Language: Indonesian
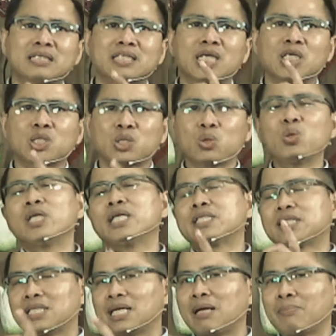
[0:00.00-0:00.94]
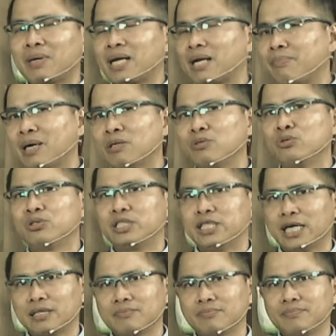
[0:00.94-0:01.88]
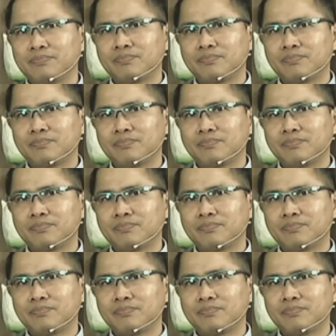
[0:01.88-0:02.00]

tertulis nama-nama hujat.